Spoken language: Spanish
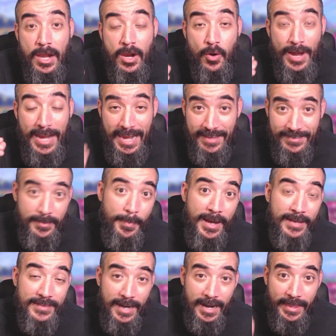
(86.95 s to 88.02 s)
los enlaces
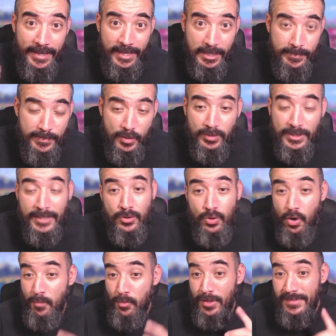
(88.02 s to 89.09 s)
van a estar en la descripción,
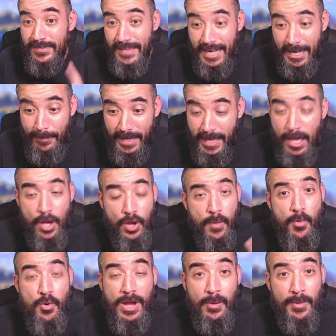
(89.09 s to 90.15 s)
tanto como de Cerebi,
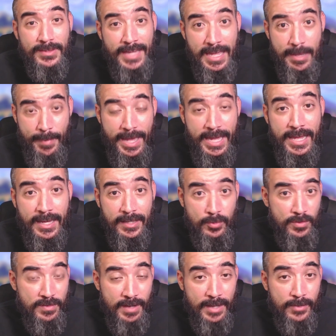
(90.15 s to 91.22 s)
como unas cuantas imágenes que
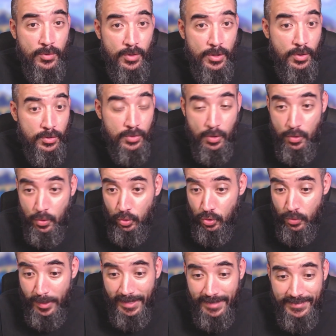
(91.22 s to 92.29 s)
estoy sacando de otro
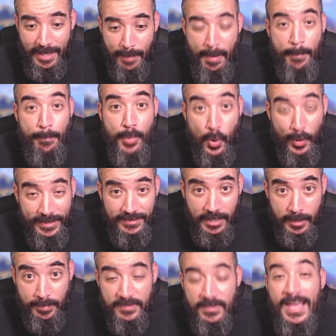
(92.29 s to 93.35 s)
youtuber que se llama
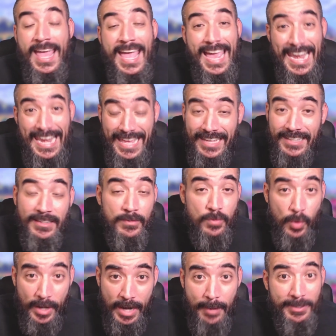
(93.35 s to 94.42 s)
Poketips, El link de
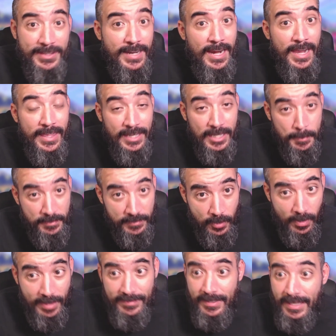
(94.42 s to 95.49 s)
su canal va a estar en la
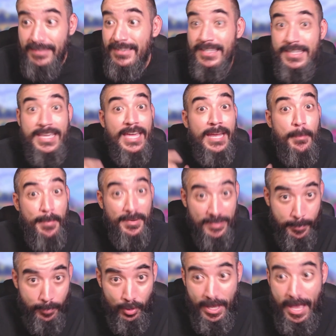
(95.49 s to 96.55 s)
descripción, así que si quieren
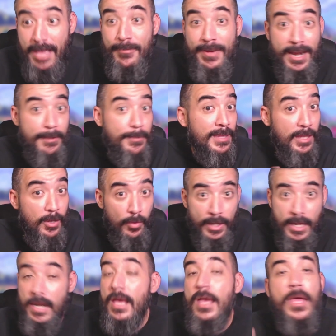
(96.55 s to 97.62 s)
pasar por allá y ver el video
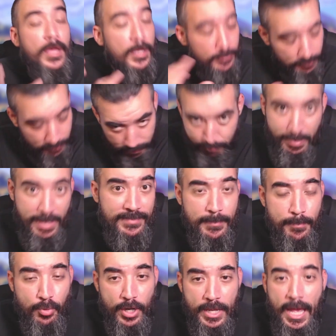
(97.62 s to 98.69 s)
de él,
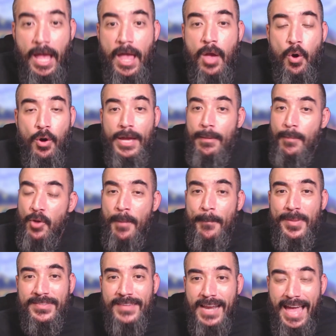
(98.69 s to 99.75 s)
pasen por allá. Ok, vamos a
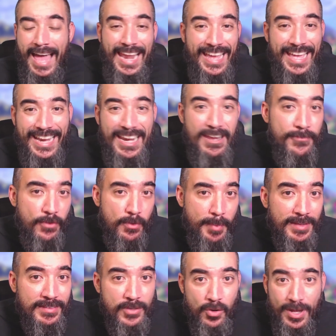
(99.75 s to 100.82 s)
empezar a leer la
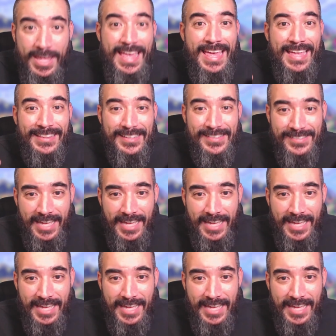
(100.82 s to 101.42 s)
información de